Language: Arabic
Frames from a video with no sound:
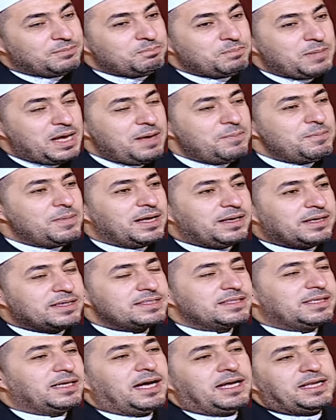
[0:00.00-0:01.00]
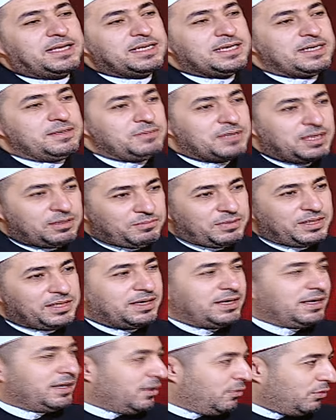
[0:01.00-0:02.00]
مهما نزل عليه من
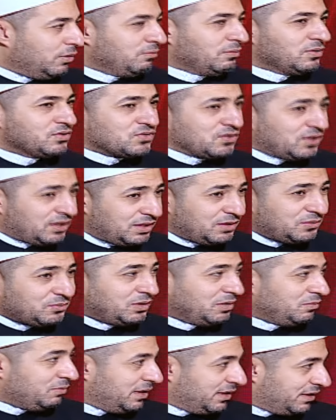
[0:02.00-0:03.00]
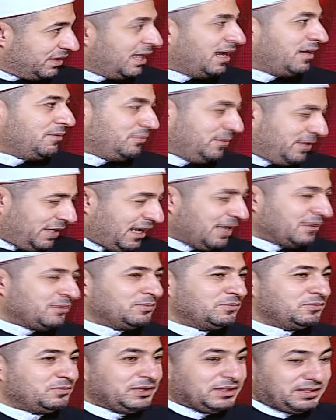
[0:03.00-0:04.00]
البلايا والمصائب والمتاعب نعم
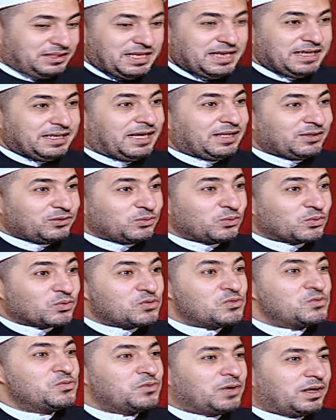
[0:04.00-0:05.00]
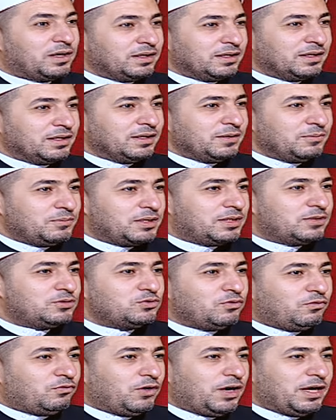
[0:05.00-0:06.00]
آه. بتلاقي عنده قوة
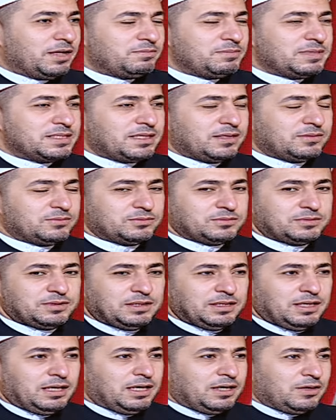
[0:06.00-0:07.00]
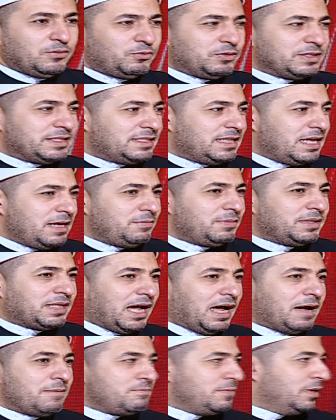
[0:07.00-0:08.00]
بتشوف واحد مثلا وازاي
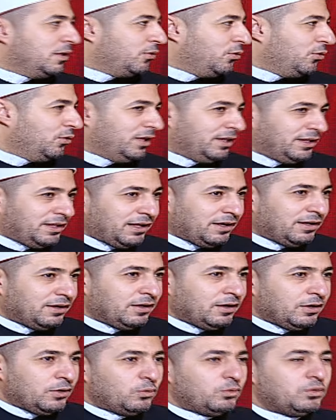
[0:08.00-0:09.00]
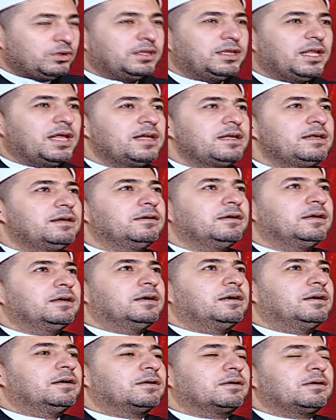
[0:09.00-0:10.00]
متحمل كل ده وتلاقيه
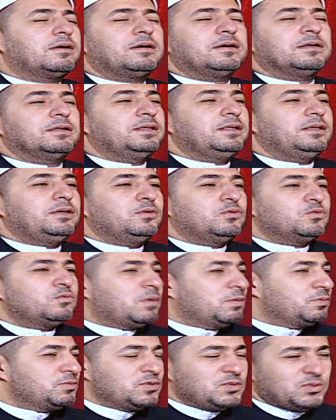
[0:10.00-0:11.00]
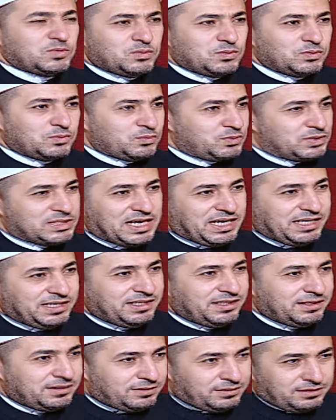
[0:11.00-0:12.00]
راضي ومبسوط
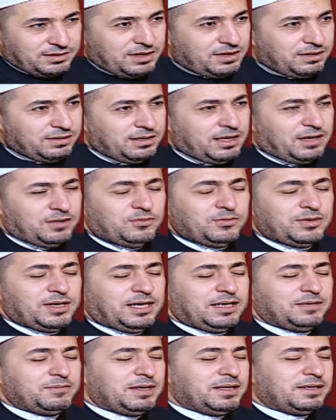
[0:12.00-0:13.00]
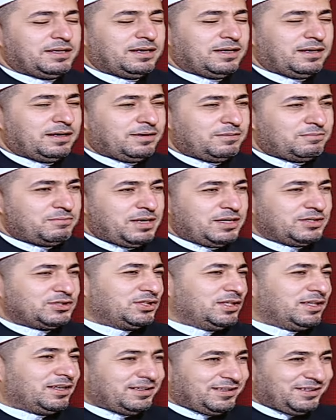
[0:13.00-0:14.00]
وسعيد ليه لانه يعلم ان ما
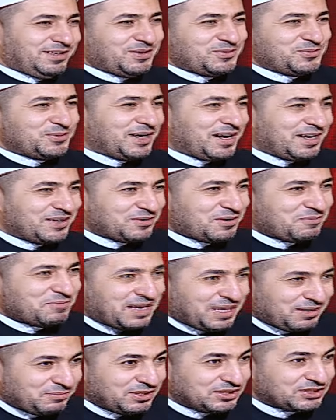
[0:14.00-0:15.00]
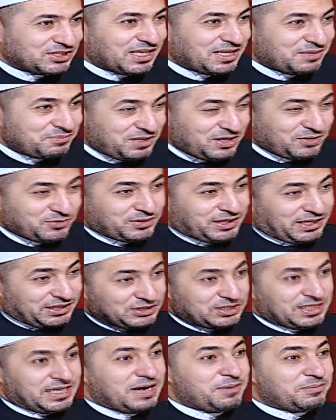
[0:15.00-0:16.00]
شاء الله كان وما لم يشاء لم يكن
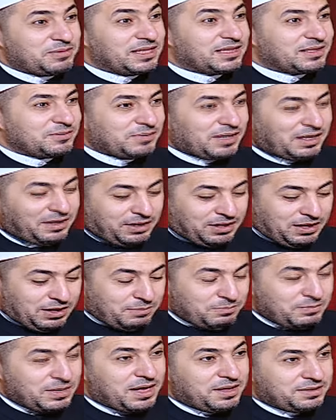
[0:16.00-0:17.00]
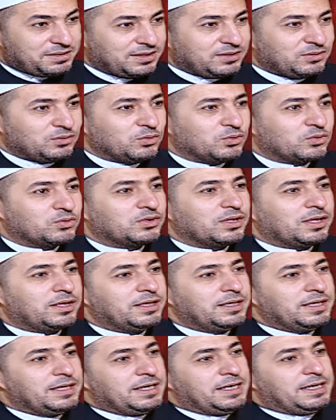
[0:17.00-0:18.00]
عشان كده بدات بهذه النقطه
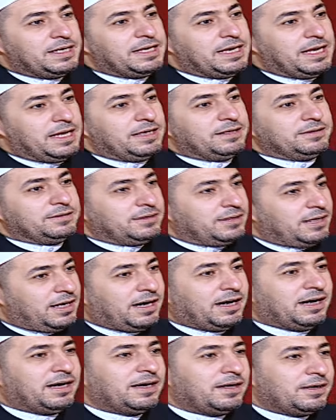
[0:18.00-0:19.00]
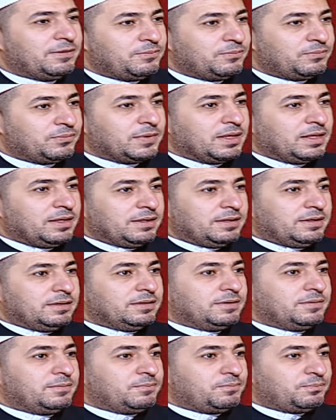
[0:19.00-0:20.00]
الانبياء والصحابه نعم. يعني دي حاجه
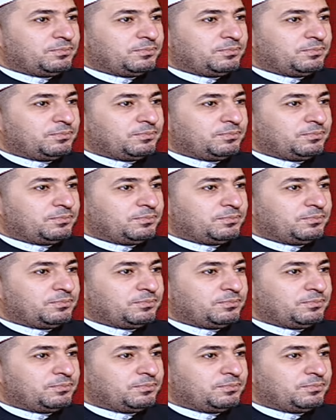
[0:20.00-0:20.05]
ربنا